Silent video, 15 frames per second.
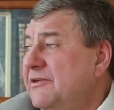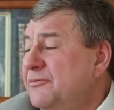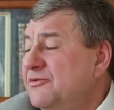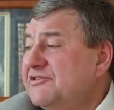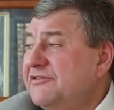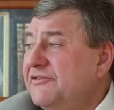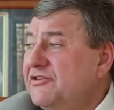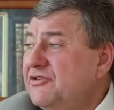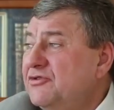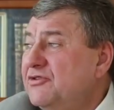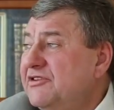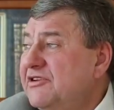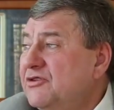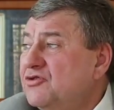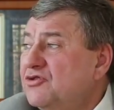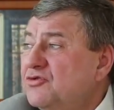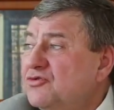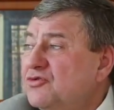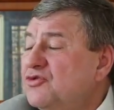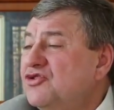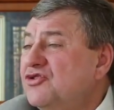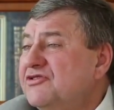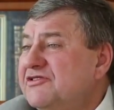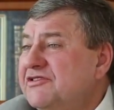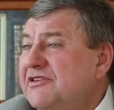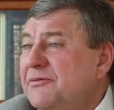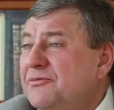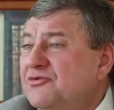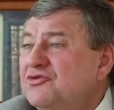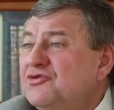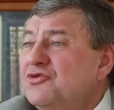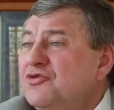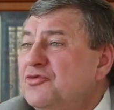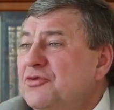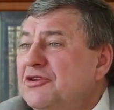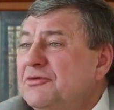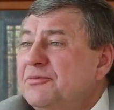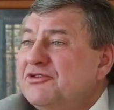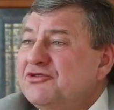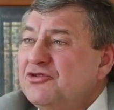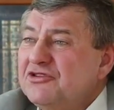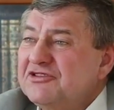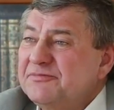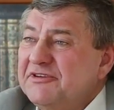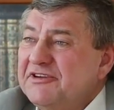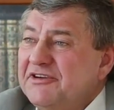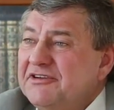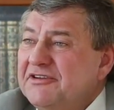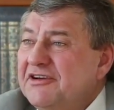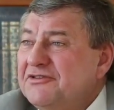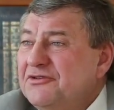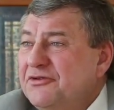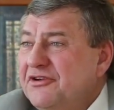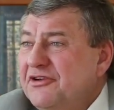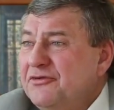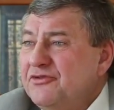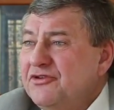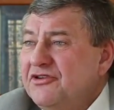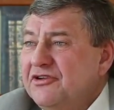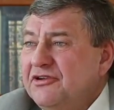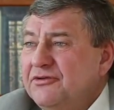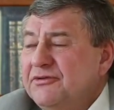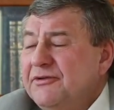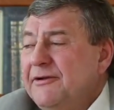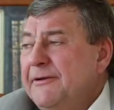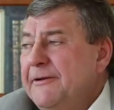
И после войны он где-то уже вот учился там, что не умел, пошел, смотрел, как другие люди делают.